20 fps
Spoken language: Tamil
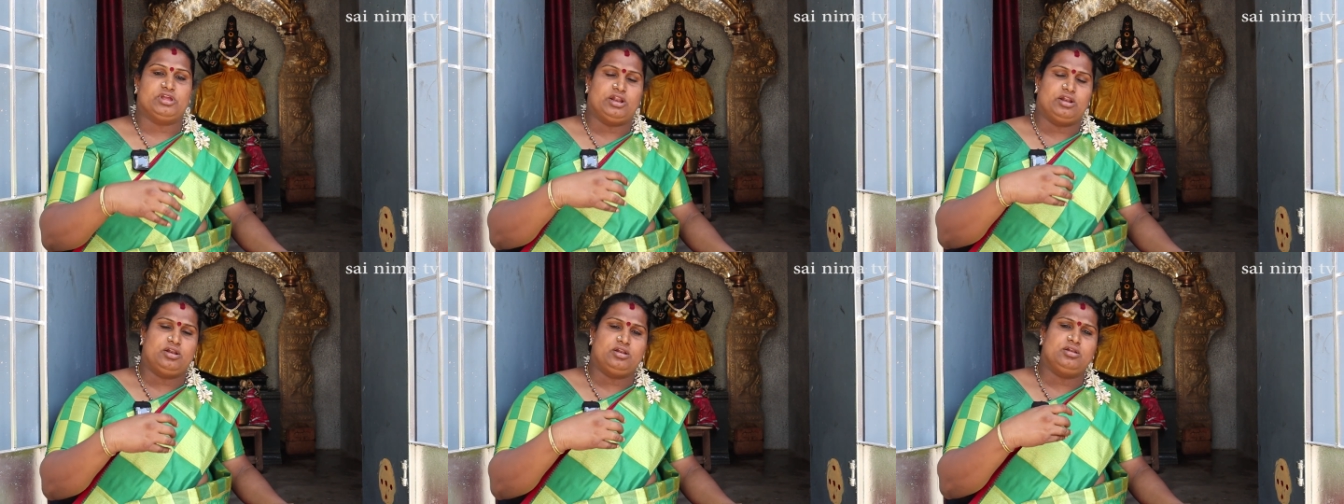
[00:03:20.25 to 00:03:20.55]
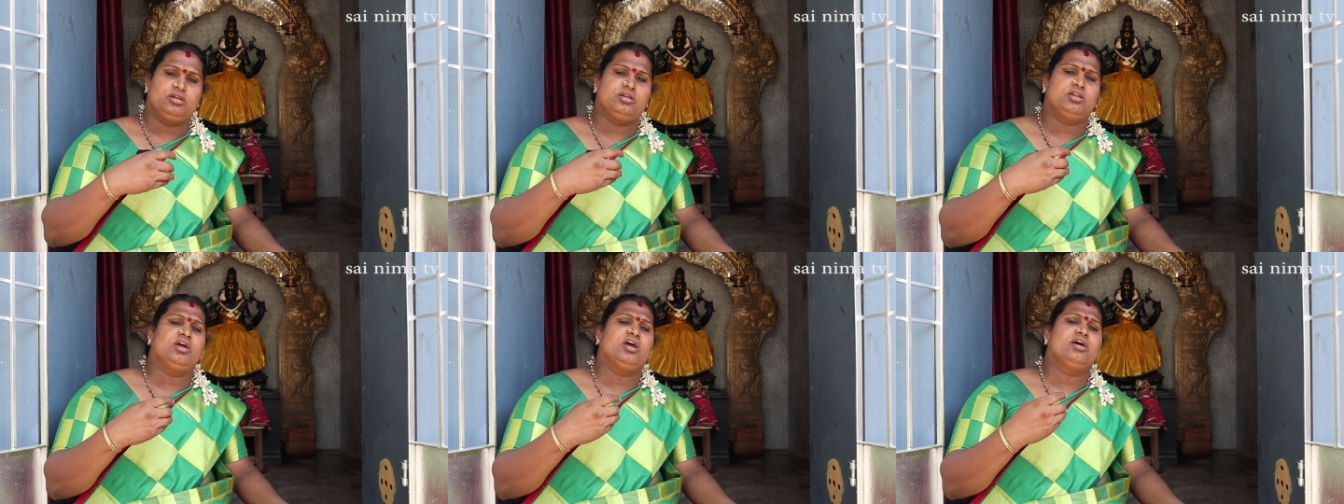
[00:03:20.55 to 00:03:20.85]

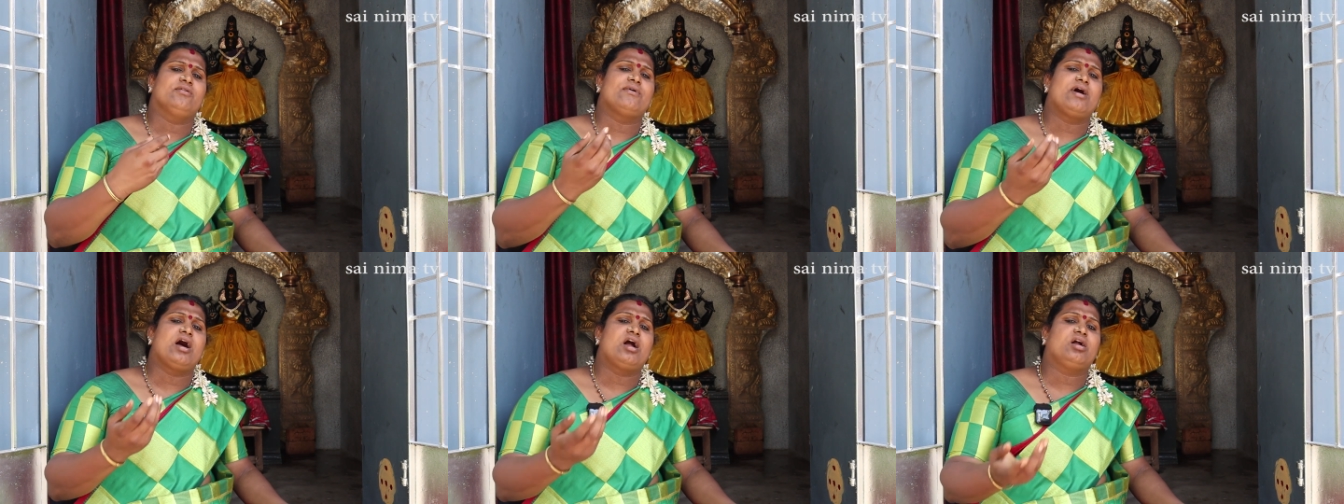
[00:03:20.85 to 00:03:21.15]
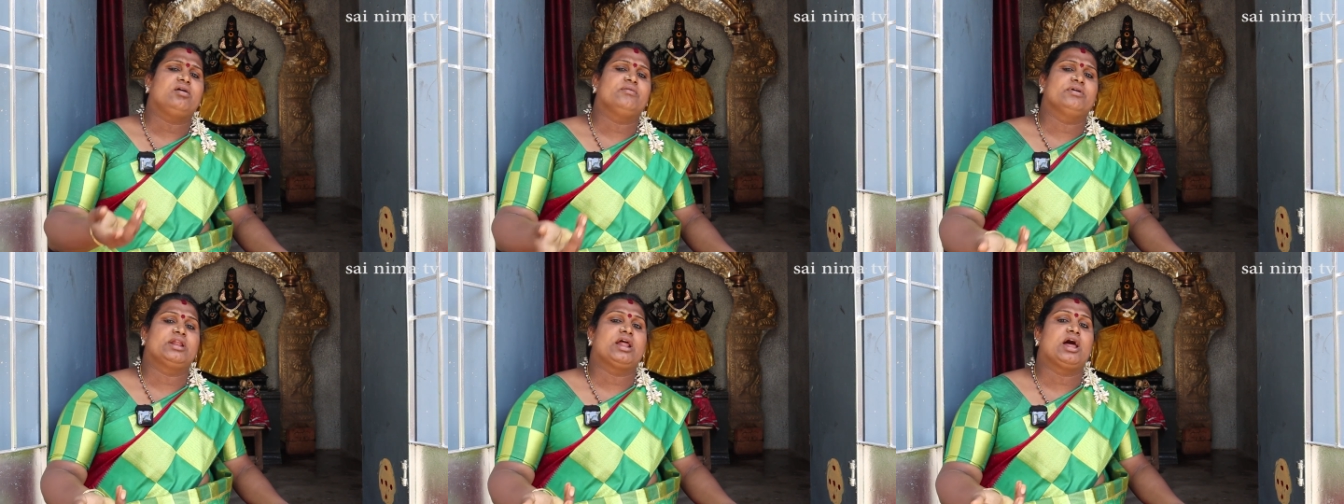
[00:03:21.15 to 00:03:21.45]
என்ன
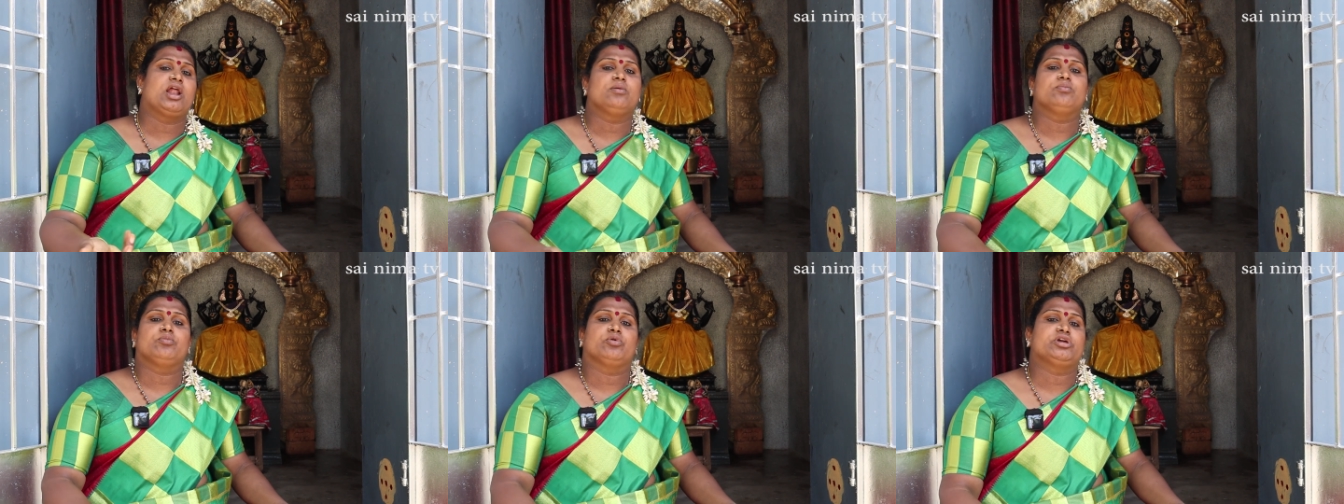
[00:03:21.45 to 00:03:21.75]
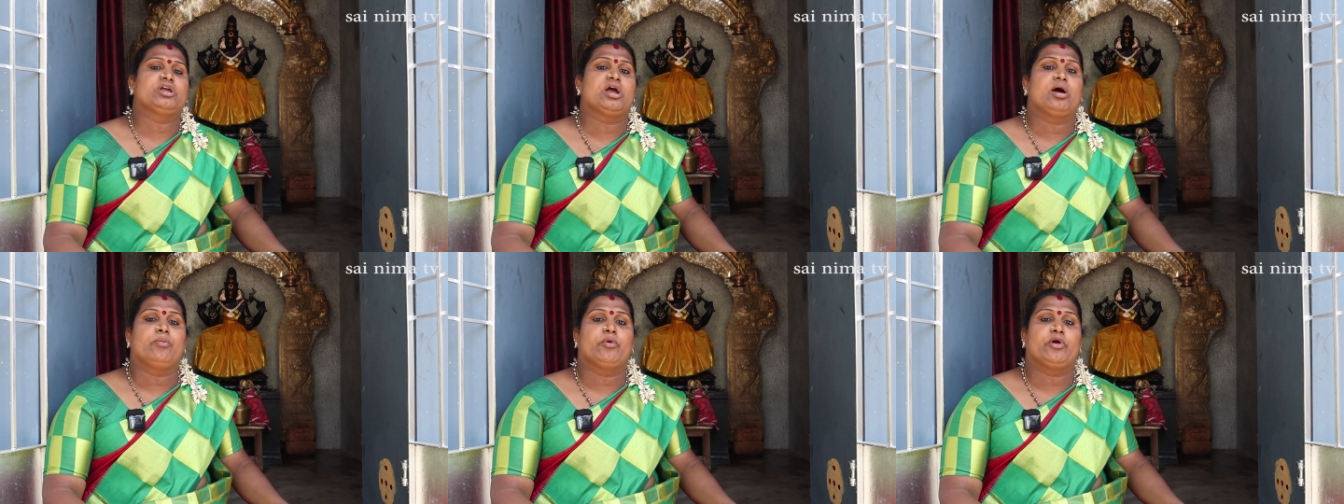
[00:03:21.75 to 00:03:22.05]
வாக்கு வேணாலும்
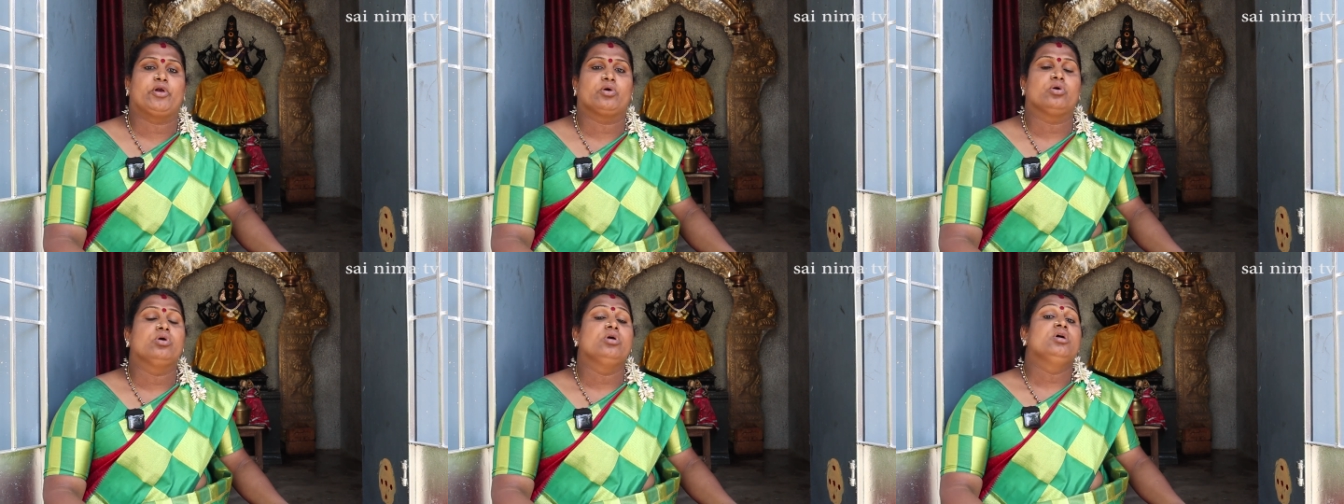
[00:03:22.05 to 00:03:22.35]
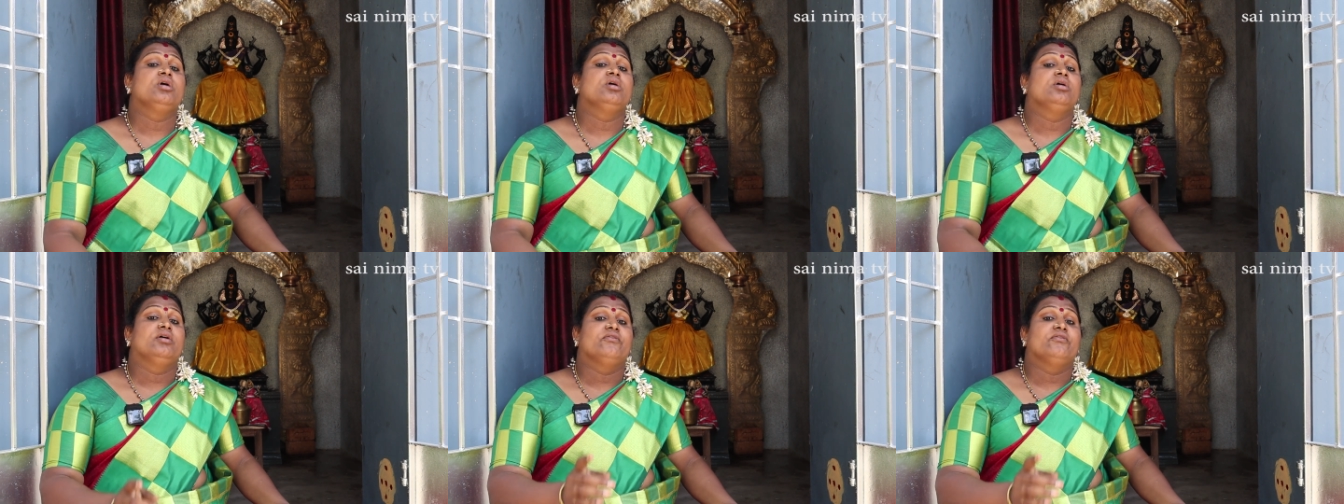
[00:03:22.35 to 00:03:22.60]
பொய்யா போயிடும்